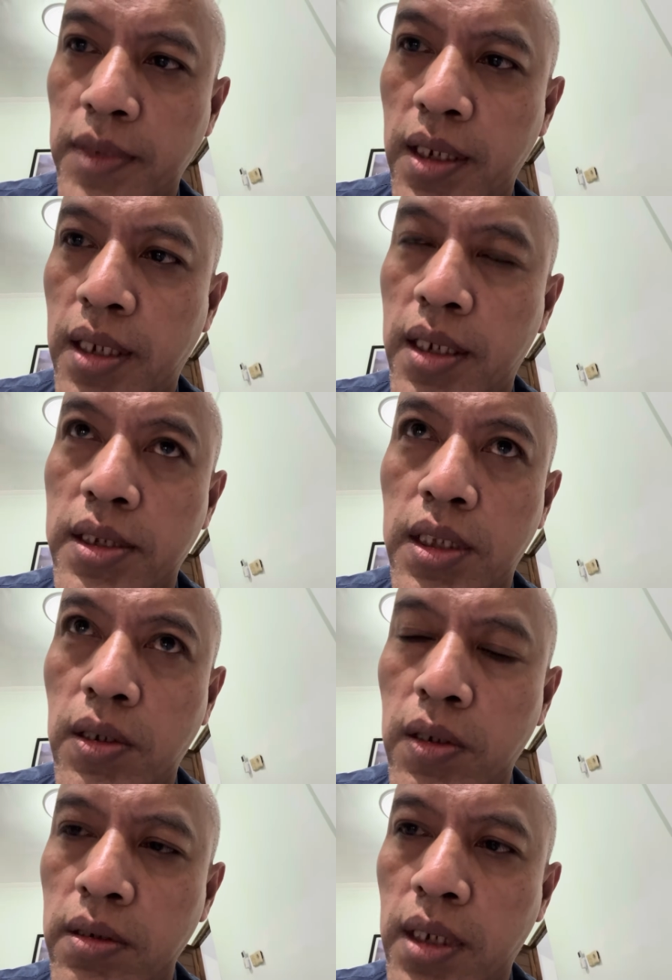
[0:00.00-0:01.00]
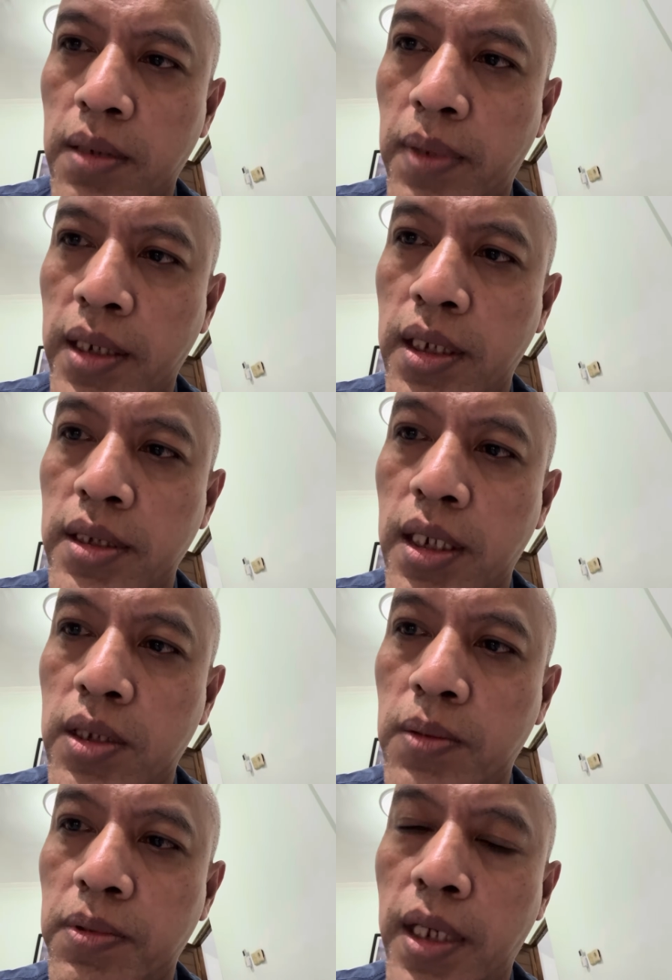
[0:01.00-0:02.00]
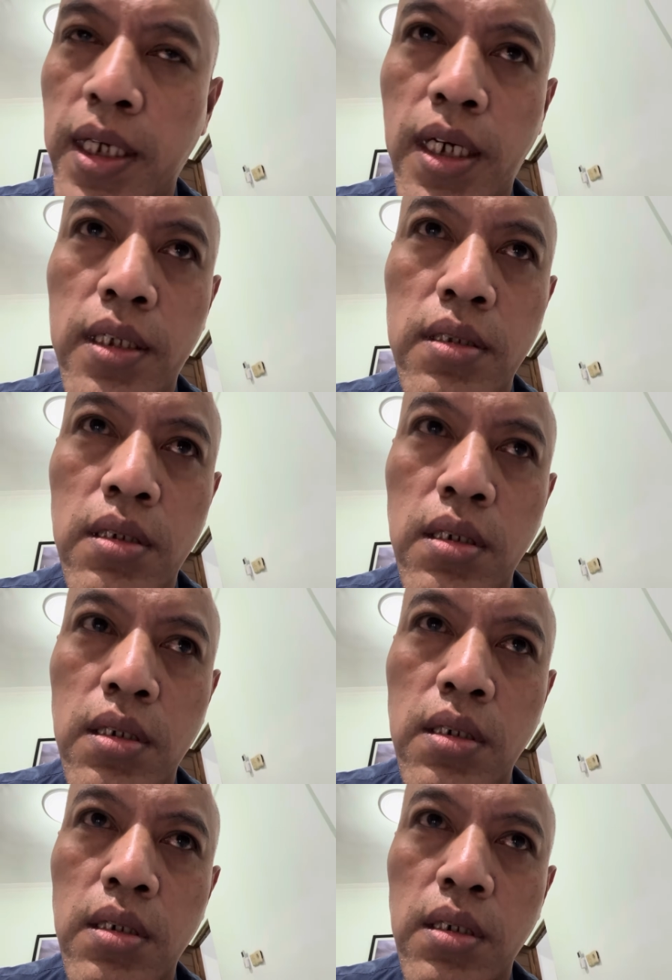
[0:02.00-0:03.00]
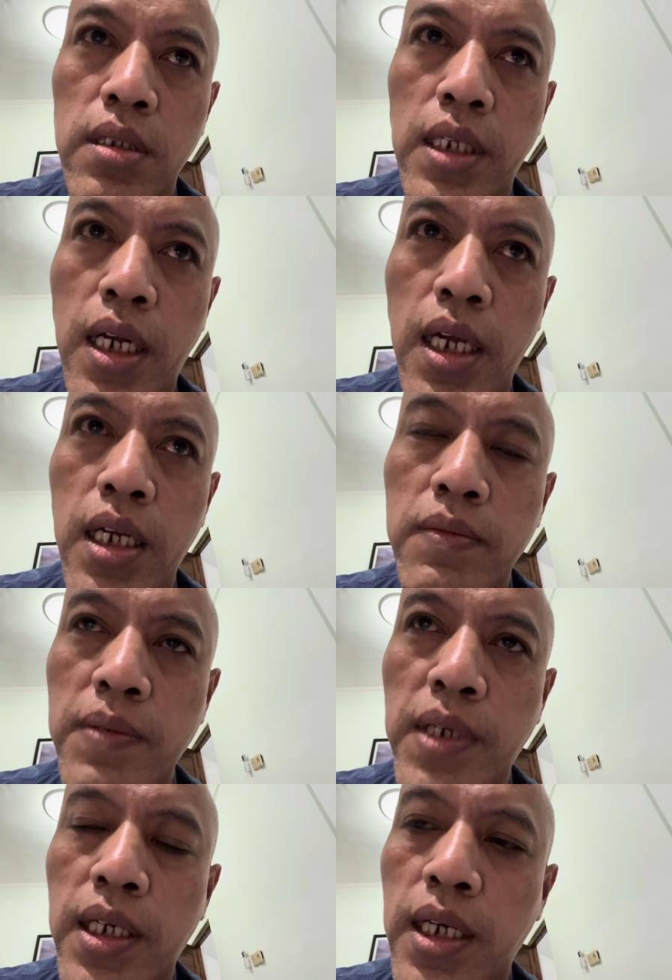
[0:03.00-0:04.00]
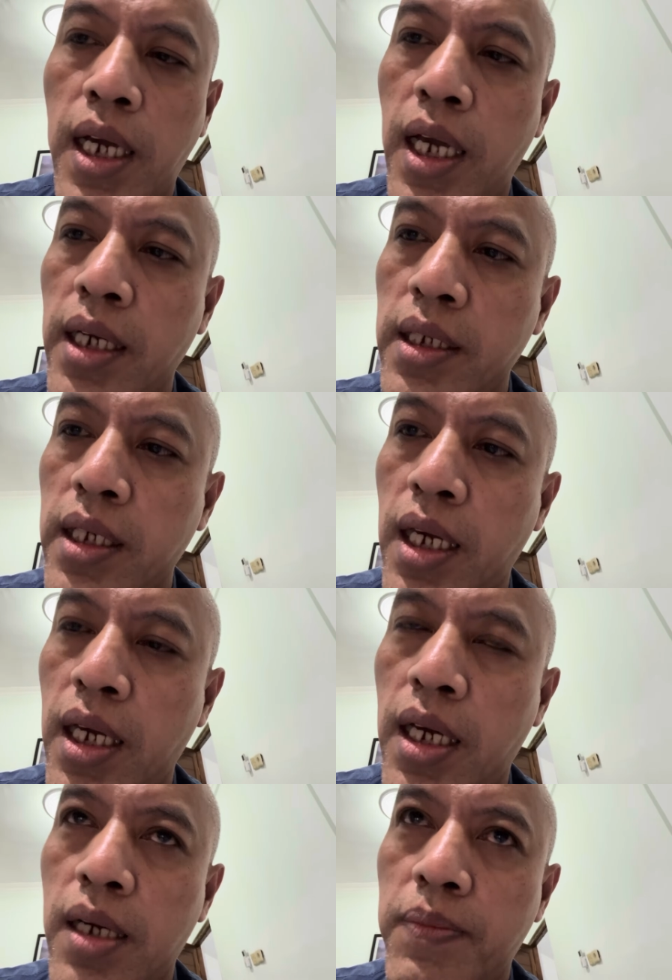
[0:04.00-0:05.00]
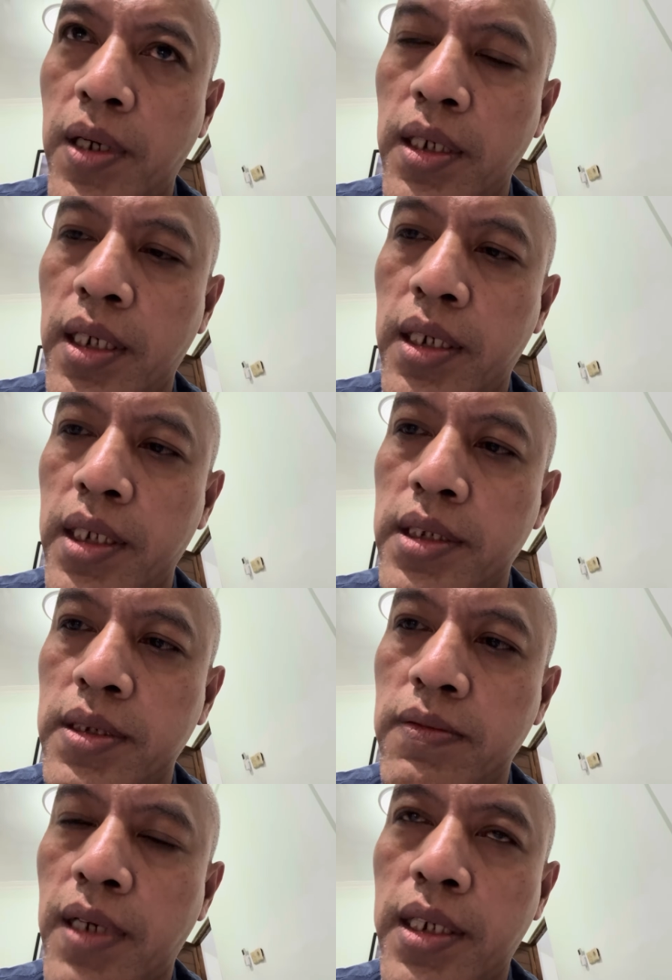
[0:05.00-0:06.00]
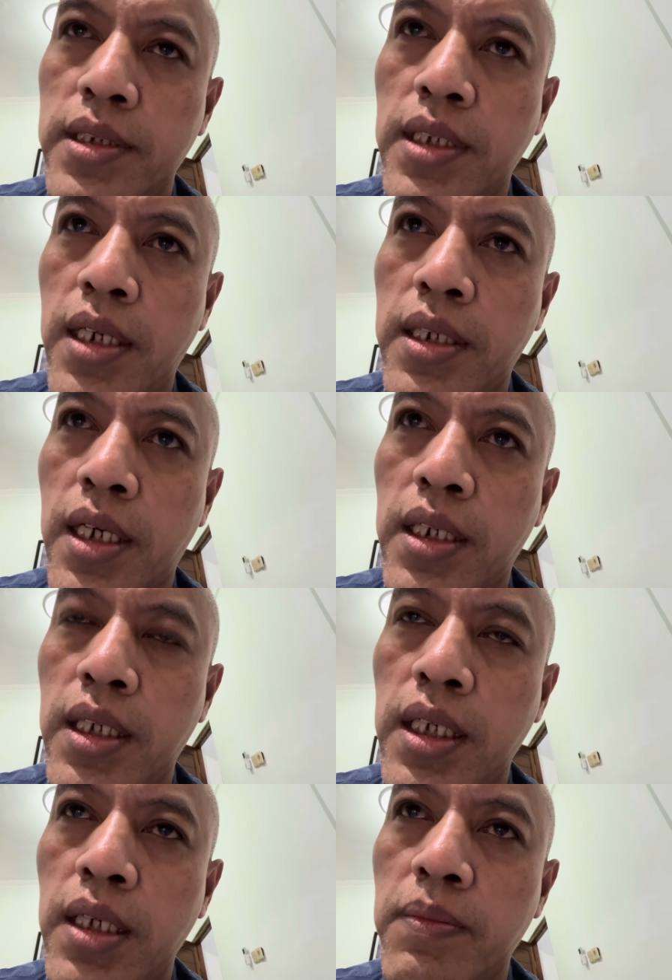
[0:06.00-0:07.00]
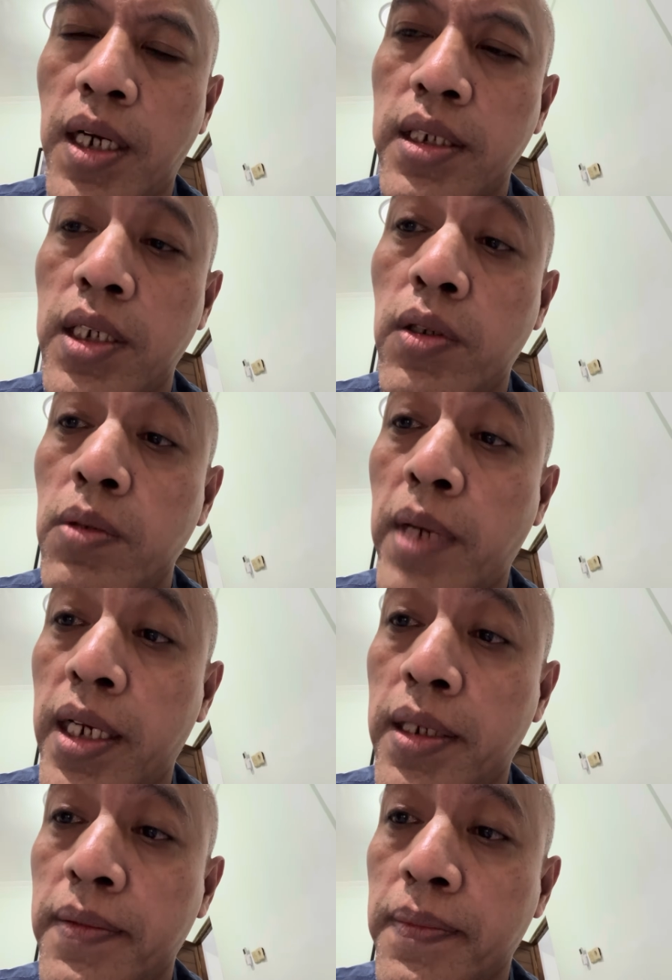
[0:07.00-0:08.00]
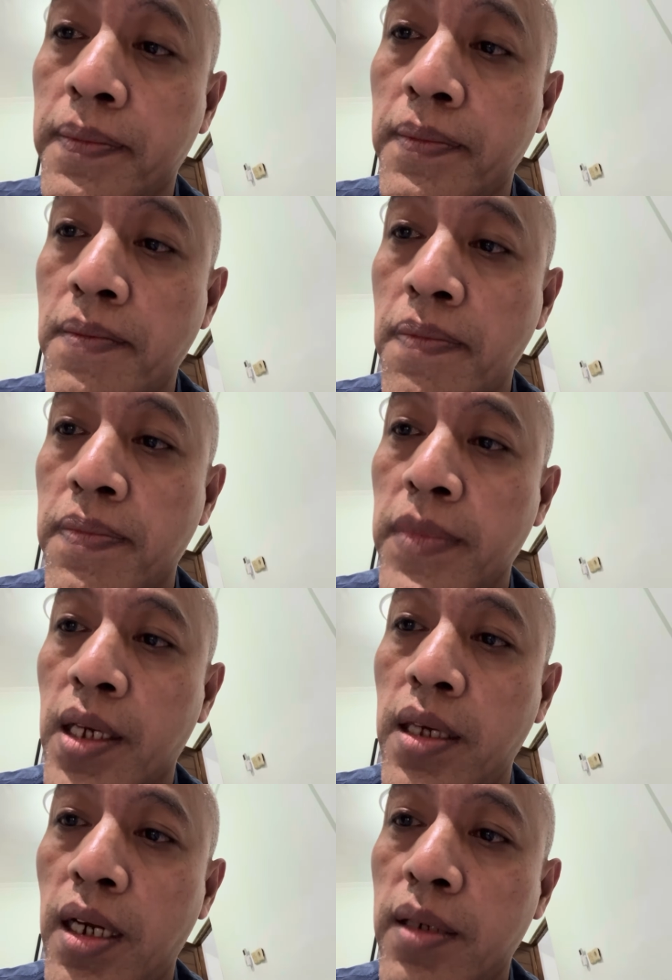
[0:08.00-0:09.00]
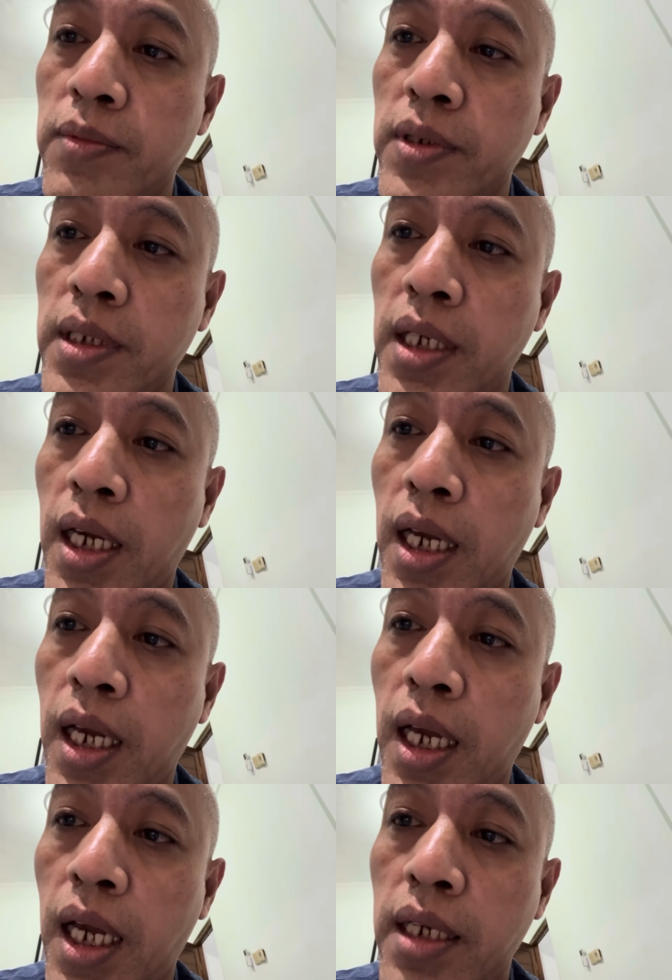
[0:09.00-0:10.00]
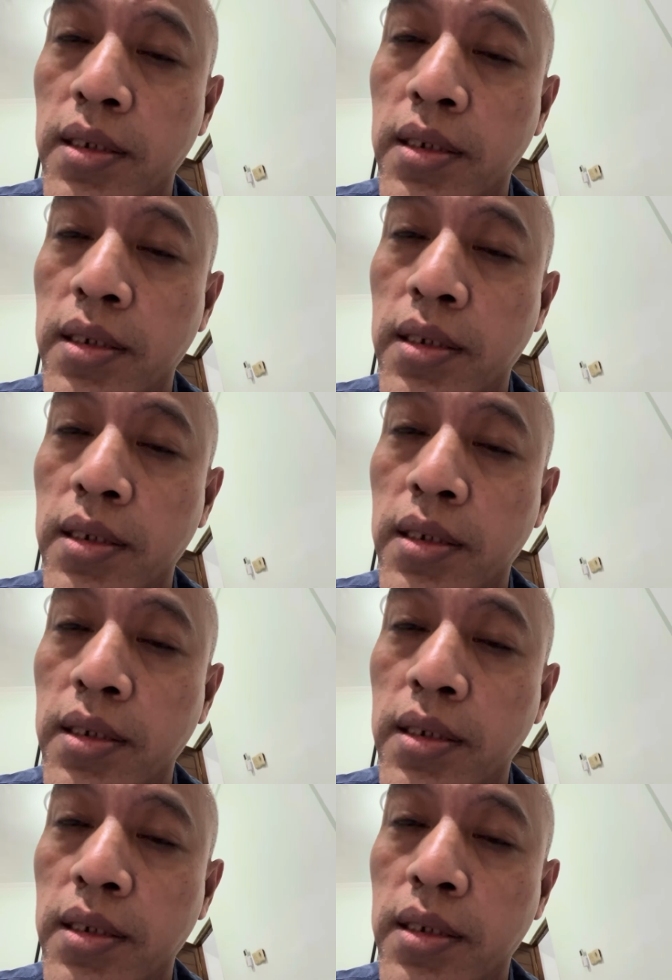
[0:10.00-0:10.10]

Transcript: nah dari situ dan Mbah Gesang itu pula yang terakhir memegang kia apa keris warisan dari Mbah Kiai Nuriman. Yang kemudian